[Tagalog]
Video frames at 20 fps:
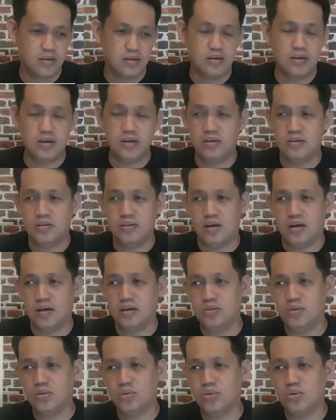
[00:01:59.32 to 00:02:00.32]
Ngayon, ang
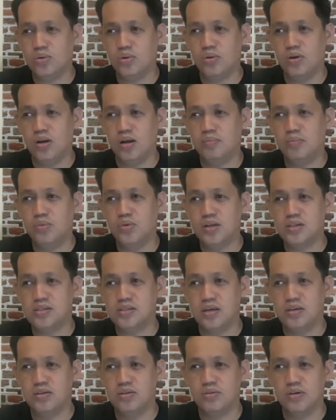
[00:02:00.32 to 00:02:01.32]
tuturo ko lang muna sa
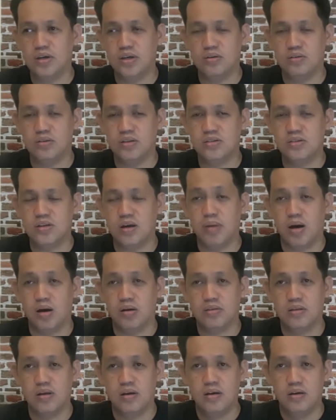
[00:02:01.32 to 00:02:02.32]
inyo ngayon is
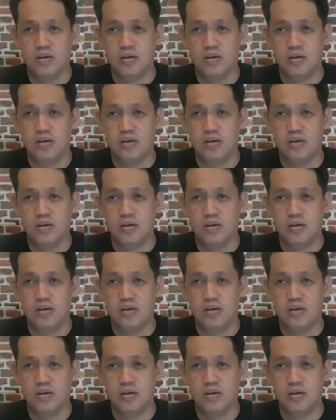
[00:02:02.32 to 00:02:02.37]
about